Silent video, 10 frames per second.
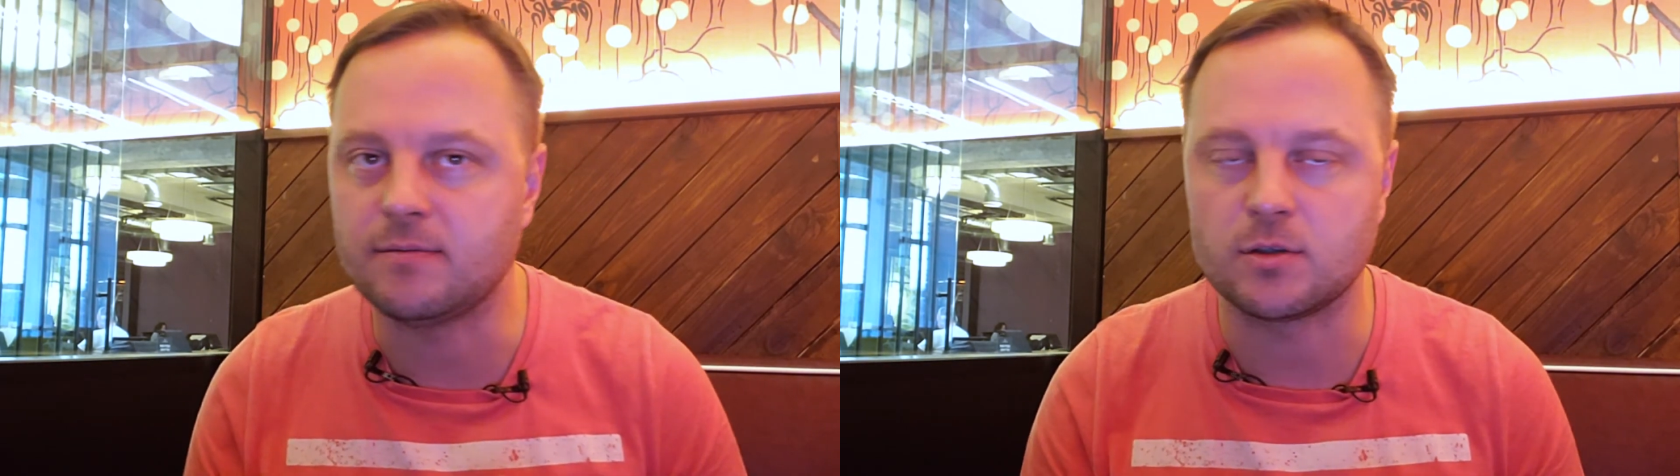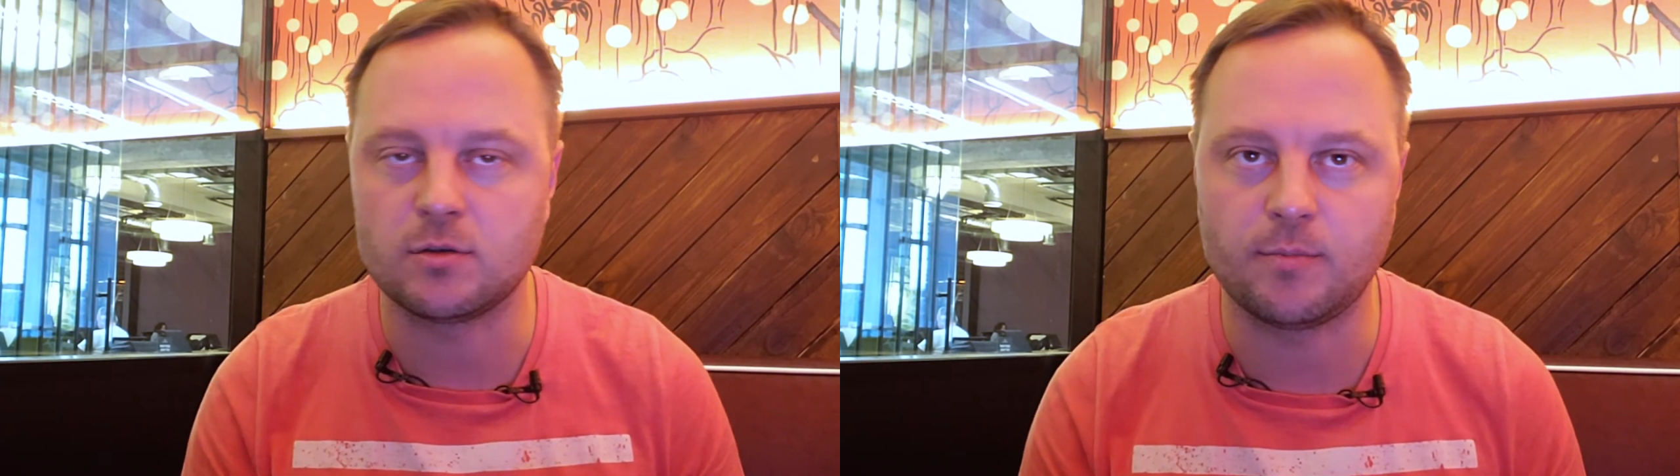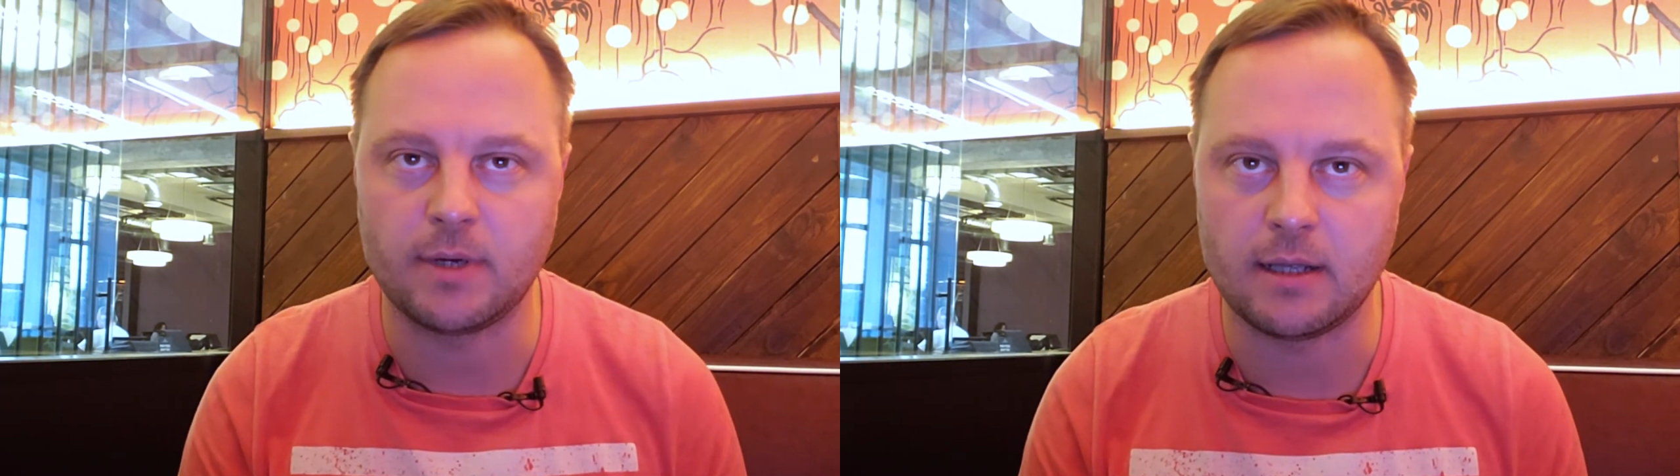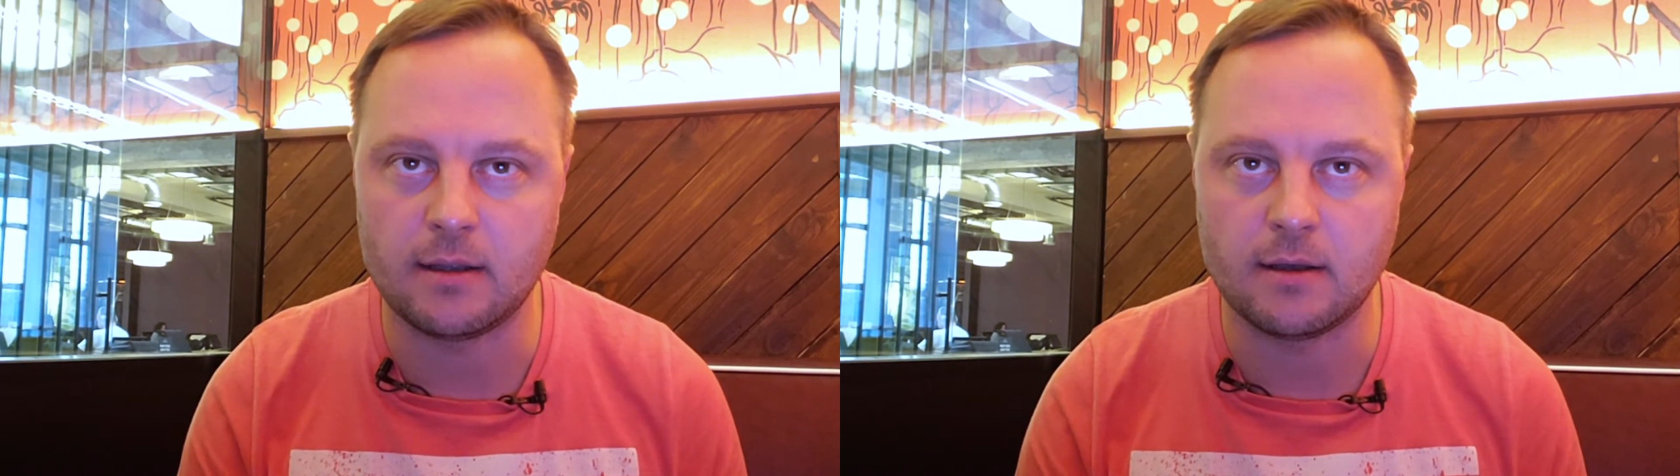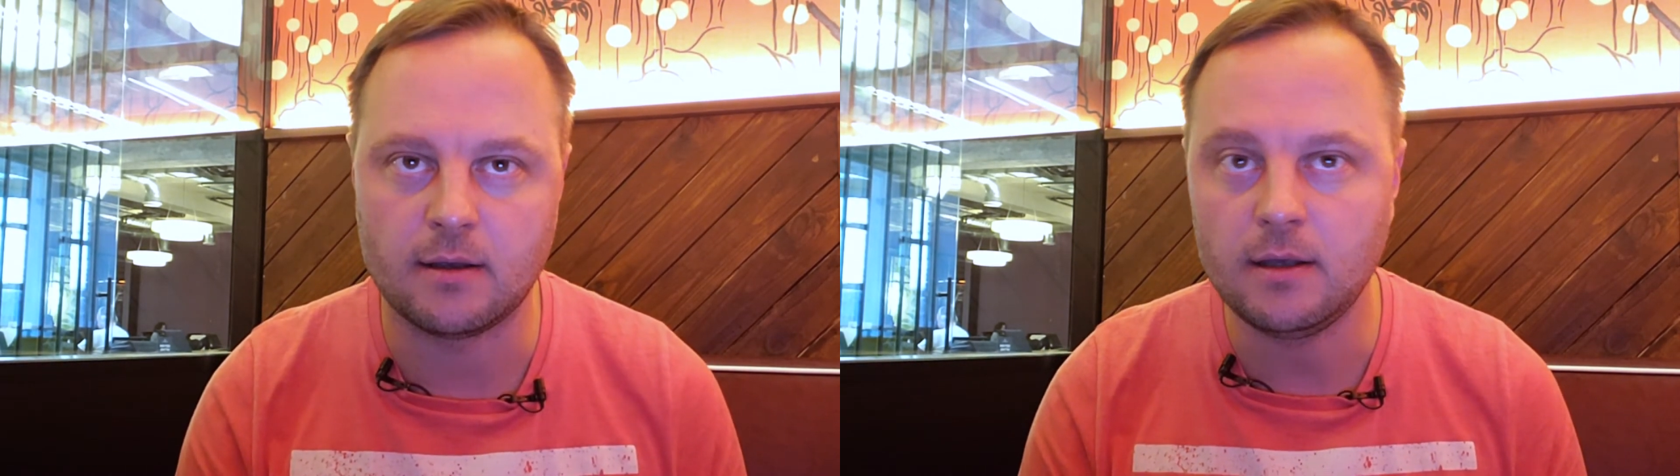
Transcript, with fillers: выступление